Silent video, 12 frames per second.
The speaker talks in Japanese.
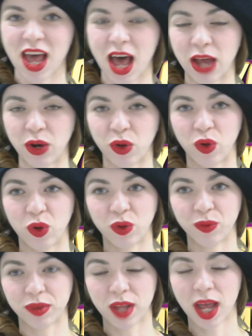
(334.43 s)
あ
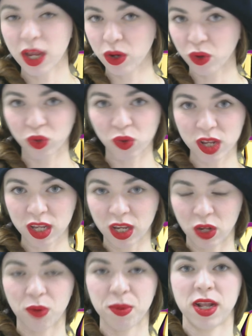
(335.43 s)
の廃炉取
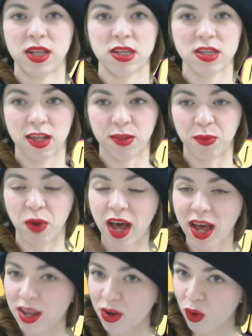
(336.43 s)
引のみなんですけども
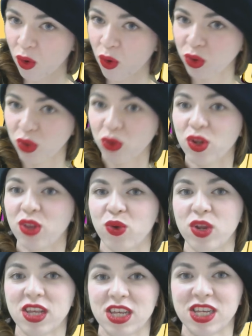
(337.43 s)
廃炉本当に
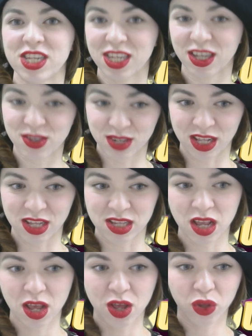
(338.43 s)
取引しやすいで
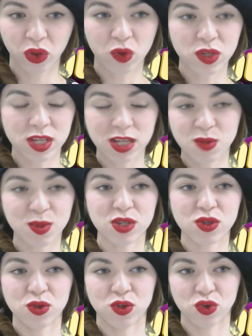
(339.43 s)
す今日説明
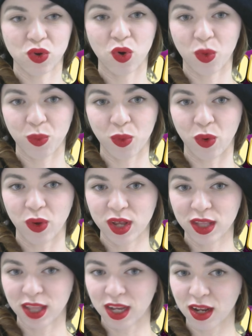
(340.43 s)
する手法も
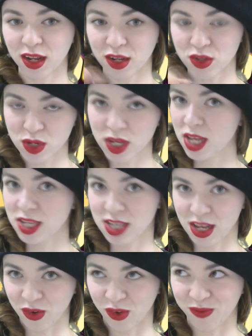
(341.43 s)
なかなか水平
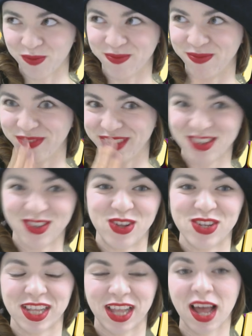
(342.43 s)
線の、うん、ちょっと
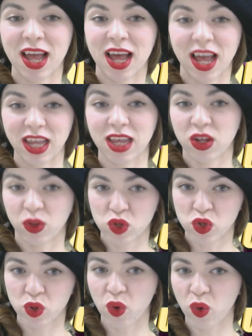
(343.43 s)
言っちゃった、はい、の
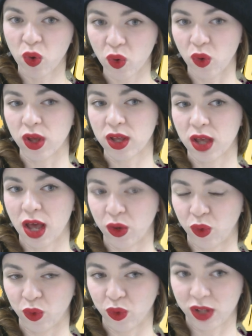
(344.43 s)
手法をあ
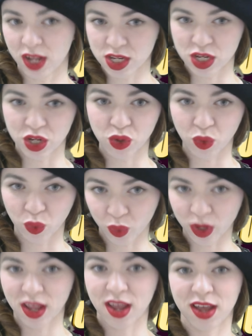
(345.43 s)
の何し今日こ
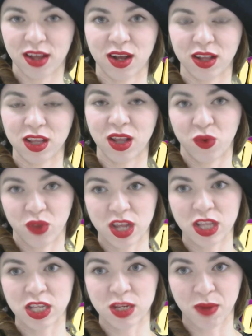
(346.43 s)
れで勝てたので
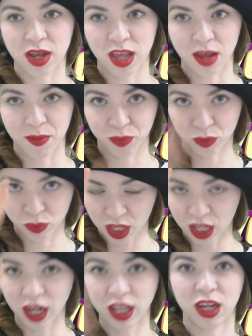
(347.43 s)
1万円
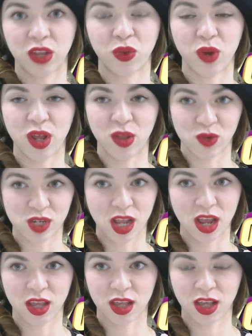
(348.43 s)
2回だけトレードし
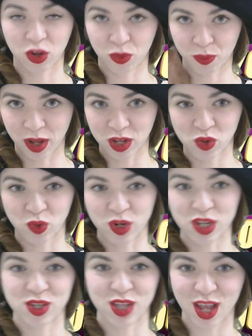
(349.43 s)
て100%勝
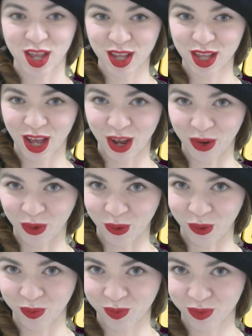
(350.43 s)
率であ
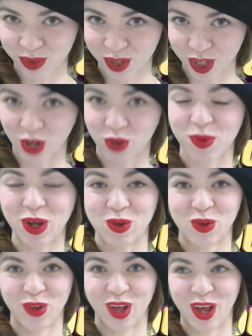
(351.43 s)
の100%
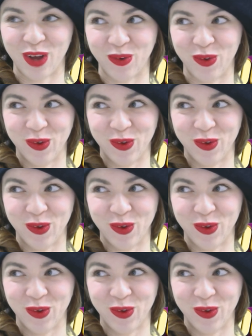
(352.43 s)
のあの